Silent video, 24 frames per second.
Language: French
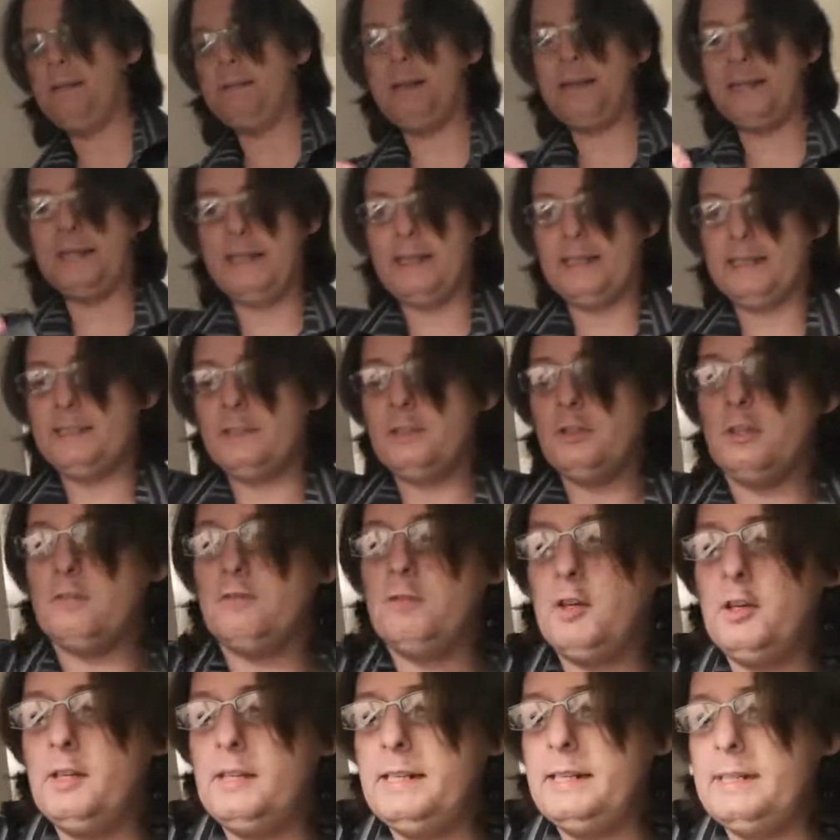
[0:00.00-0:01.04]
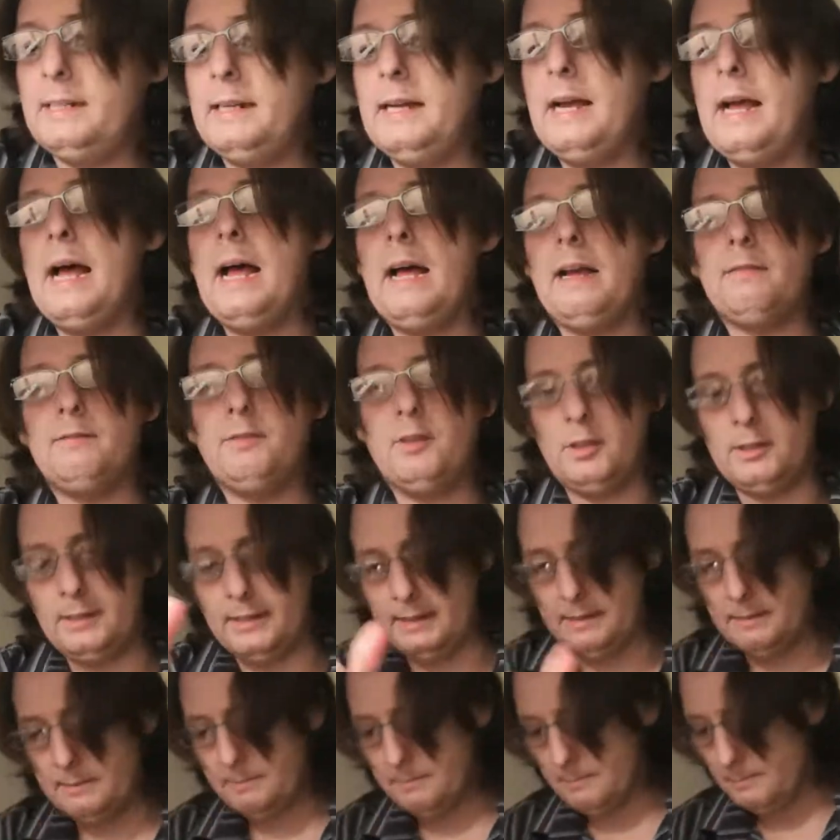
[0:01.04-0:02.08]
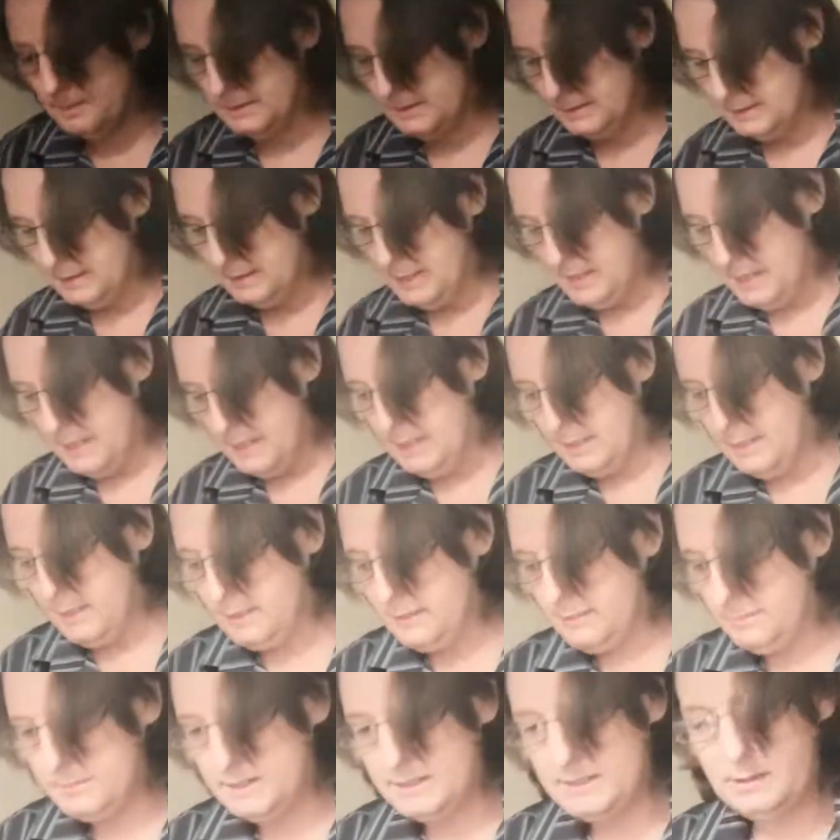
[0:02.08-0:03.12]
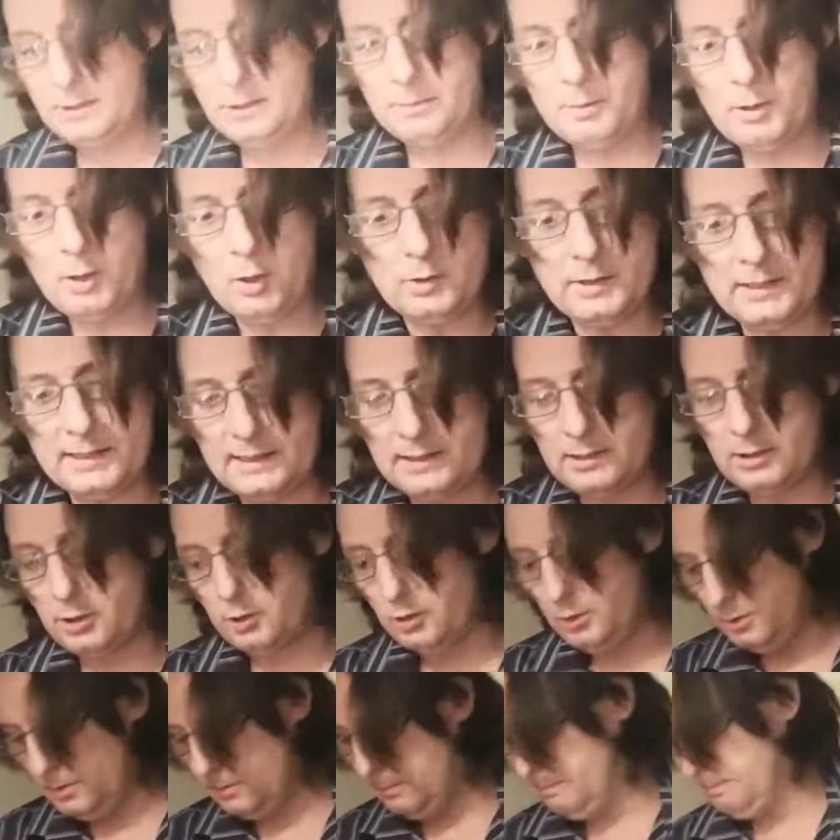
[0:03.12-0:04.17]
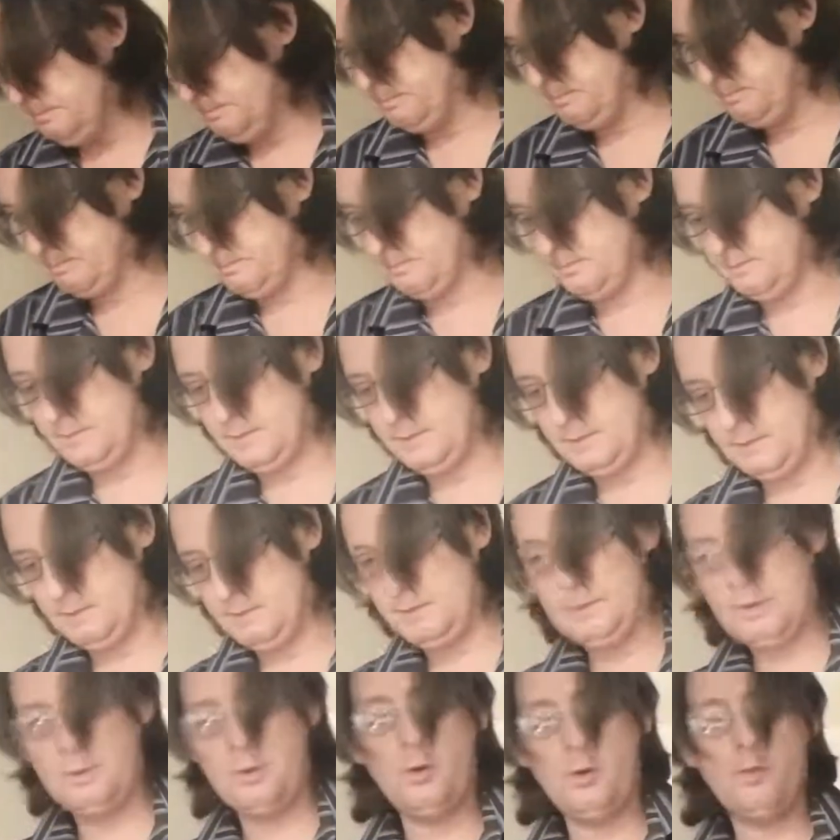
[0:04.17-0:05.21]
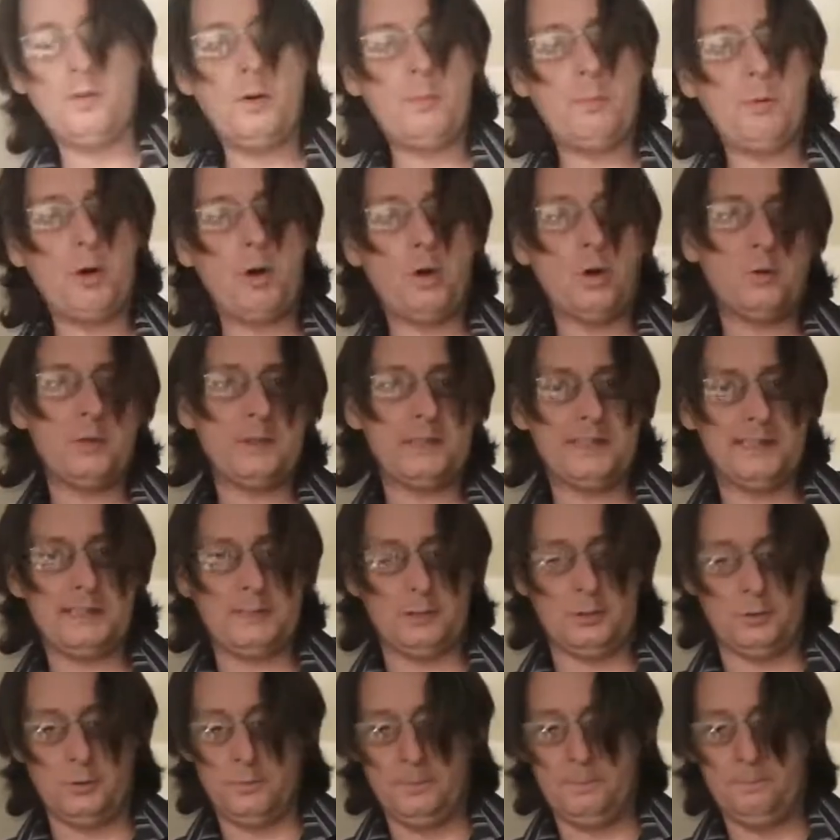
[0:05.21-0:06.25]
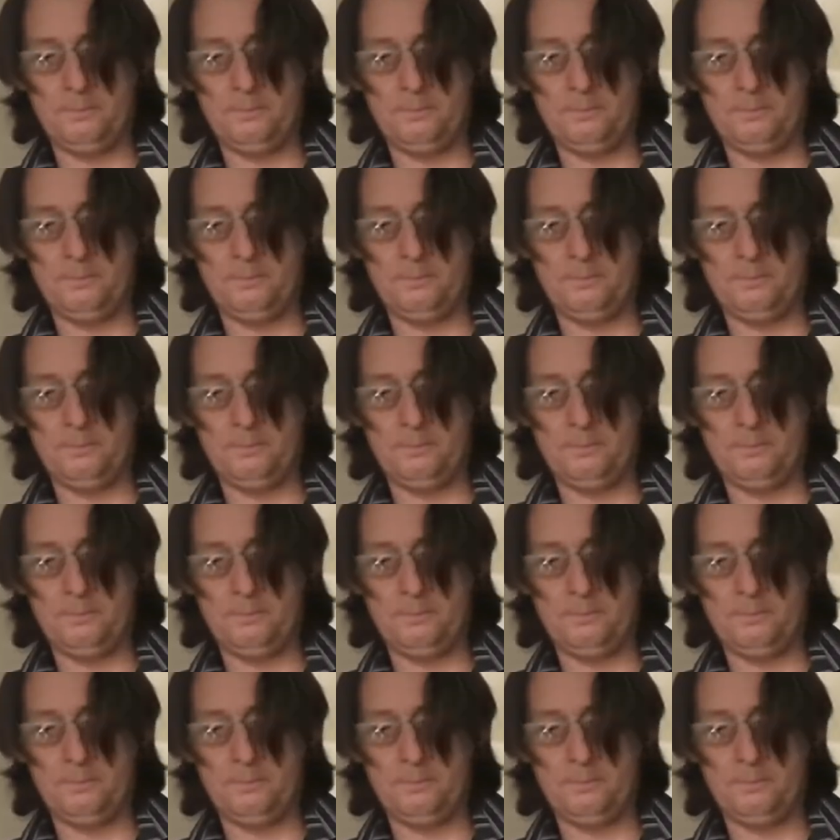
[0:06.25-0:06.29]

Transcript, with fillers: la margarine revolait, elle revolait. Là, il me disent de brosser ça. Fait qu'on va brosser ça.